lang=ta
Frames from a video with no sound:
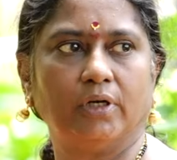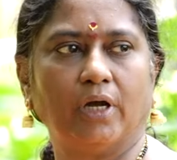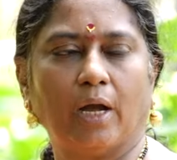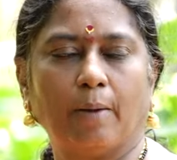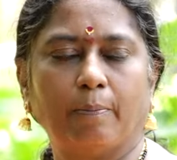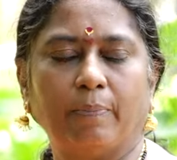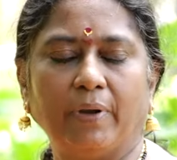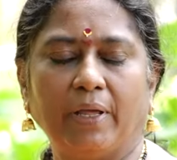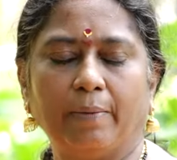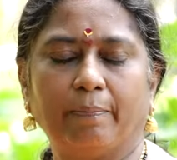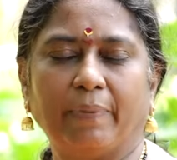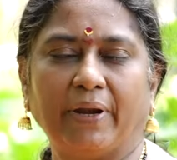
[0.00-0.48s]

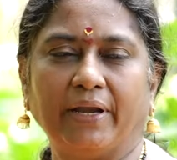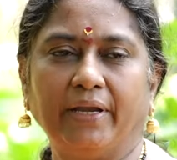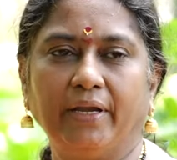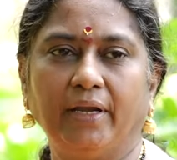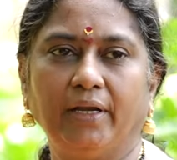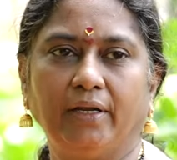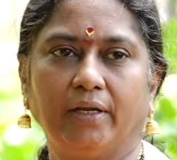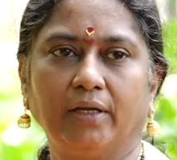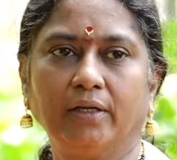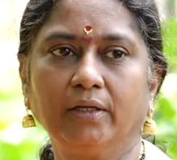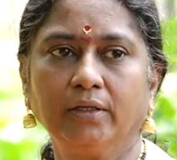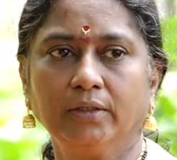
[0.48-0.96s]
அப்ளை
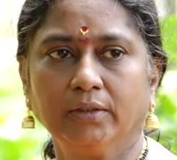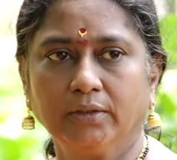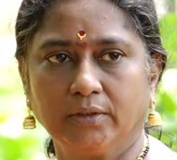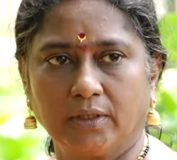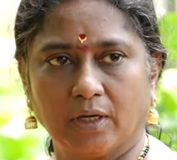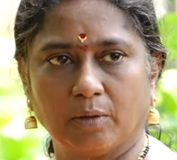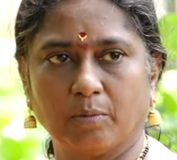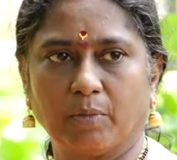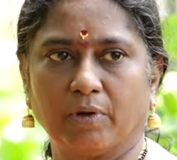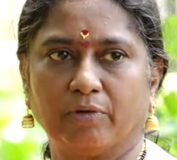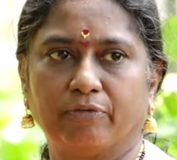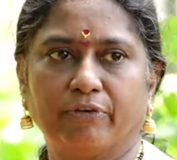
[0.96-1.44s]
பண்ணிவிட்டு
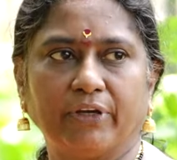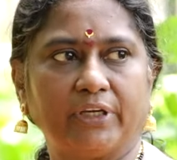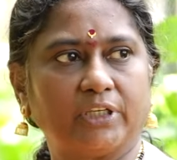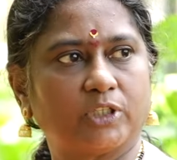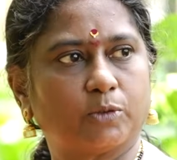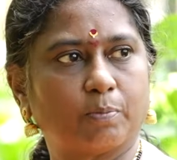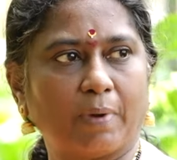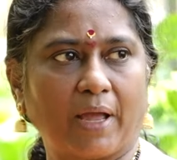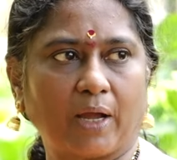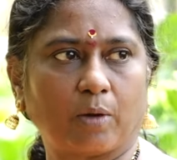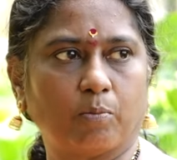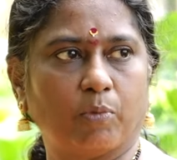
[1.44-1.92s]
நம்ம
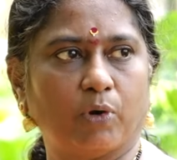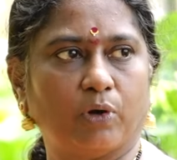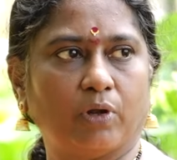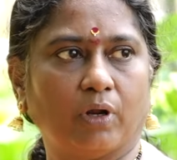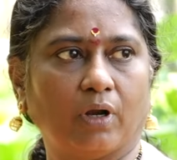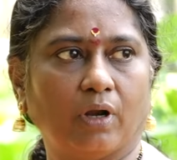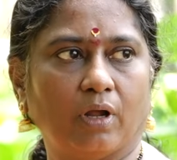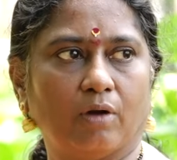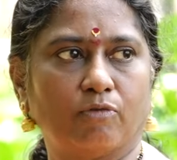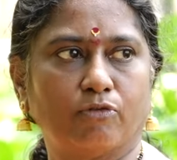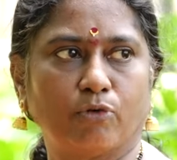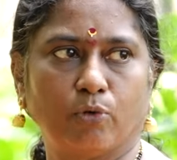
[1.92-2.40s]
ஃபேஸ் பேக்
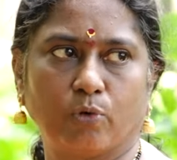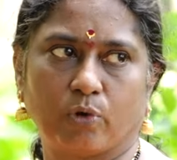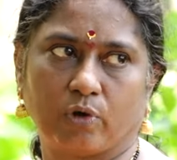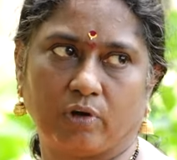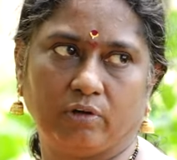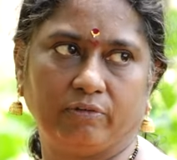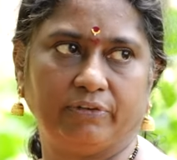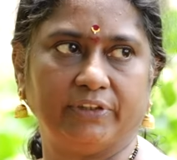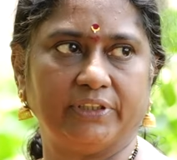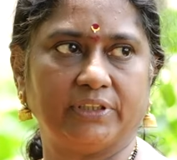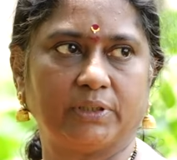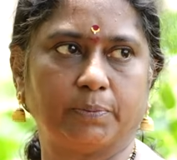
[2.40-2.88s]
போட்டுக்கலாம்
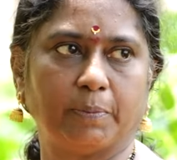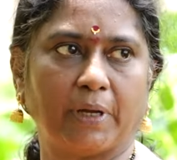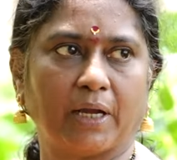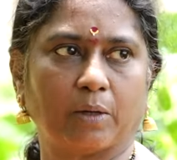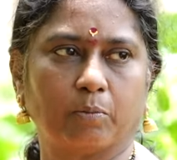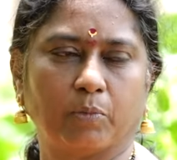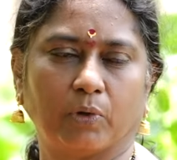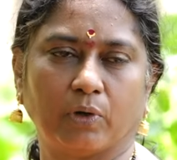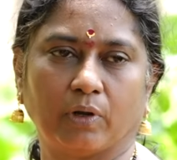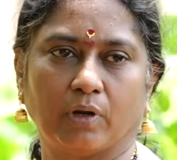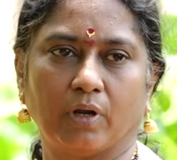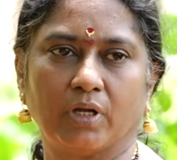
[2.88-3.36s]
ஃப்ளோரல் ஃபேஸ் பேக்
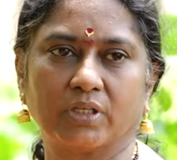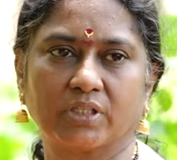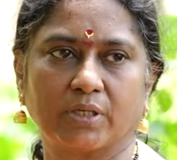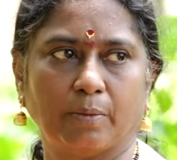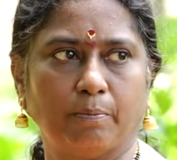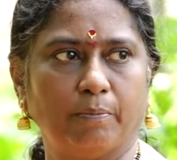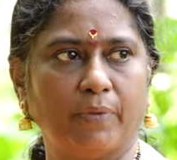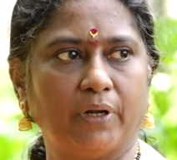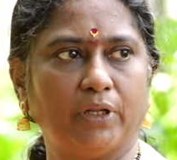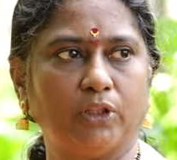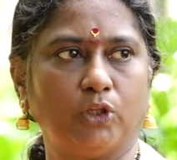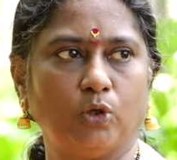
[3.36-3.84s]
போட்டுக்கலாம்
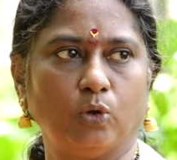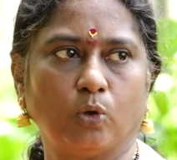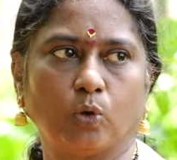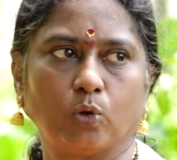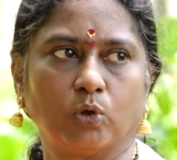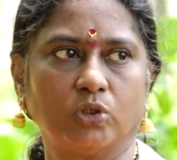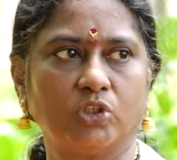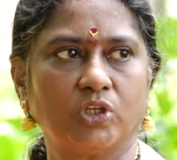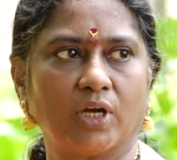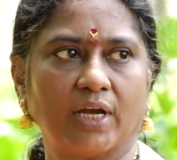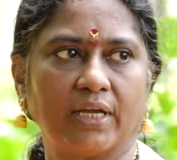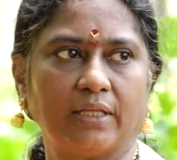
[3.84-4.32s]
செம்பருத்தியும்
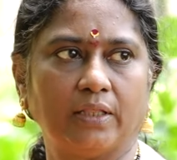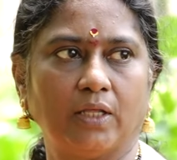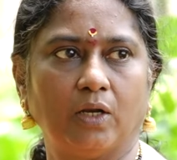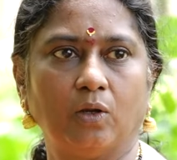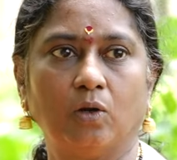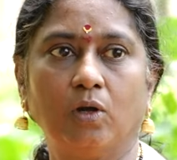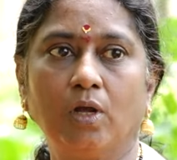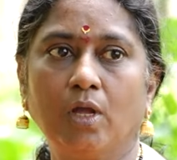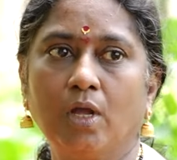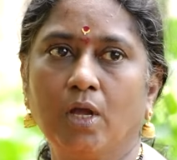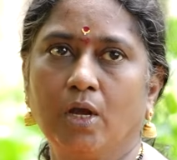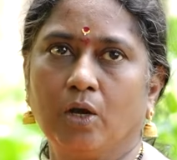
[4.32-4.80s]
ரோஜா
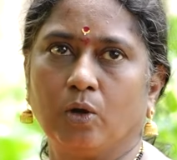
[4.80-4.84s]
இதெல்லாம்